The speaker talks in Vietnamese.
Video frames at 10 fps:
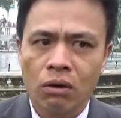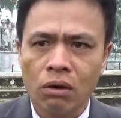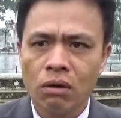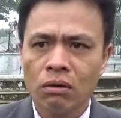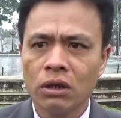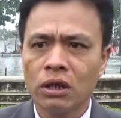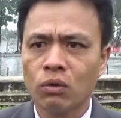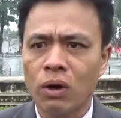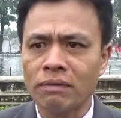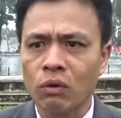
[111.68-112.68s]
có liên
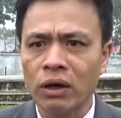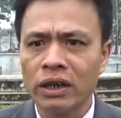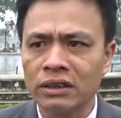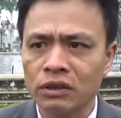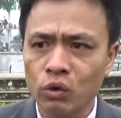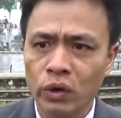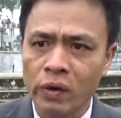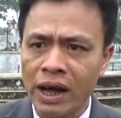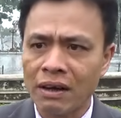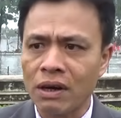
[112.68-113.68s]
quan và quan hệ gì ông Nguyễn
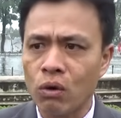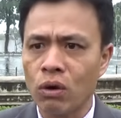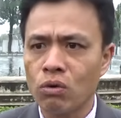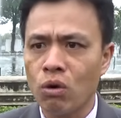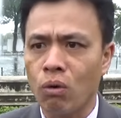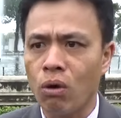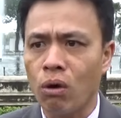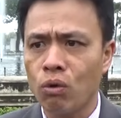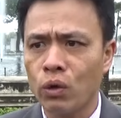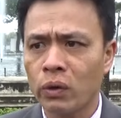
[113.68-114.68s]
Quang A, và không có ủng hộ
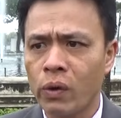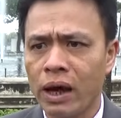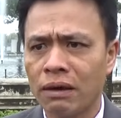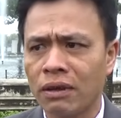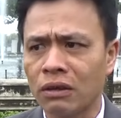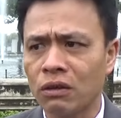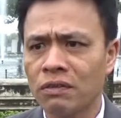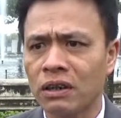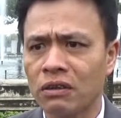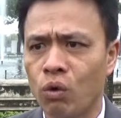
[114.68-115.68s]
ông Nguyễn Quang A vào cái
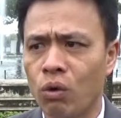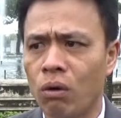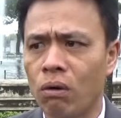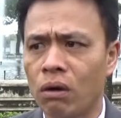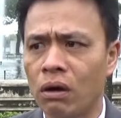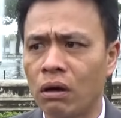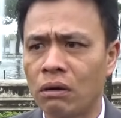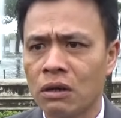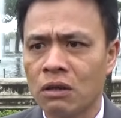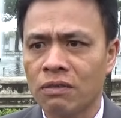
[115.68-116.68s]
việc ủng hộ
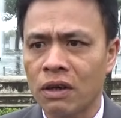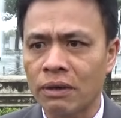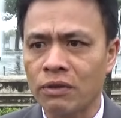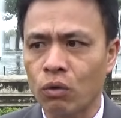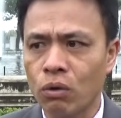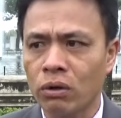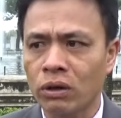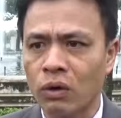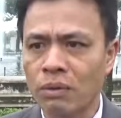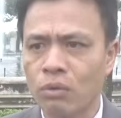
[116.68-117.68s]
vào đại biểu Quốc hội
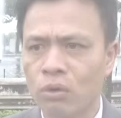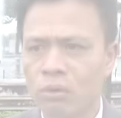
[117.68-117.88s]
khóa 4.